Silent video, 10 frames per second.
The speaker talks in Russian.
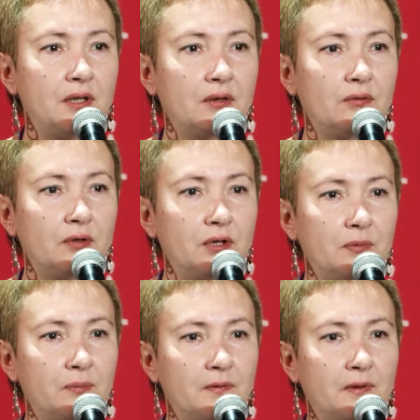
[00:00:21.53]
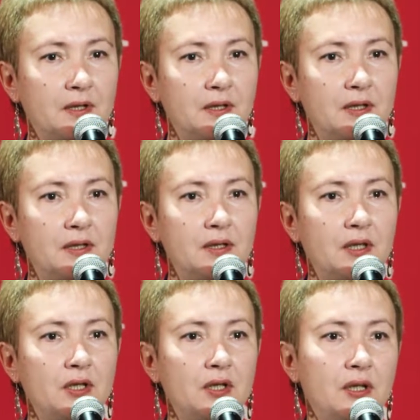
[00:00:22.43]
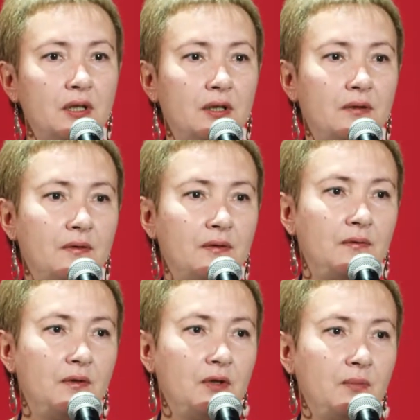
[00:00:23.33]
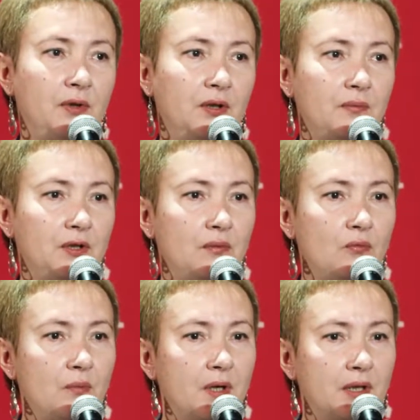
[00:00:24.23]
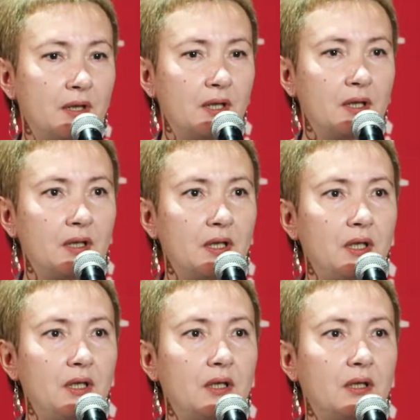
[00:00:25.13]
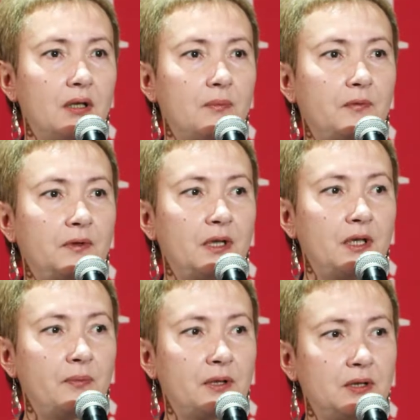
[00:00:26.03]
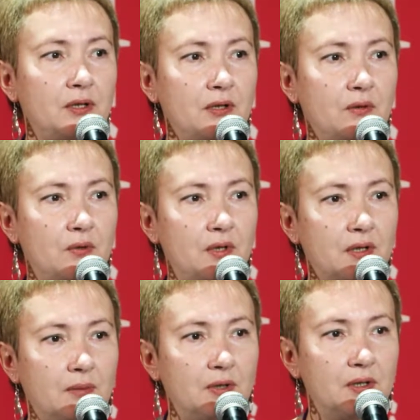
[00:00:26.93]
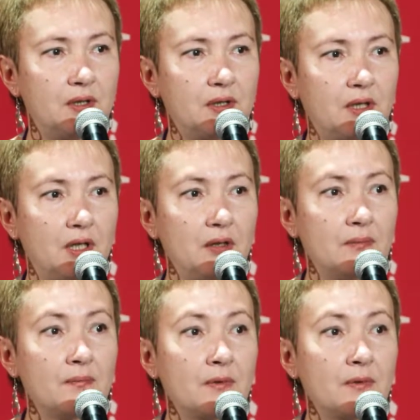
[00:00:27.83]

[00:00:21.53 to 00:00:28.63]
которые мы проводили изначально в 2005-2007 годах и повторили практически тот же самый дизайн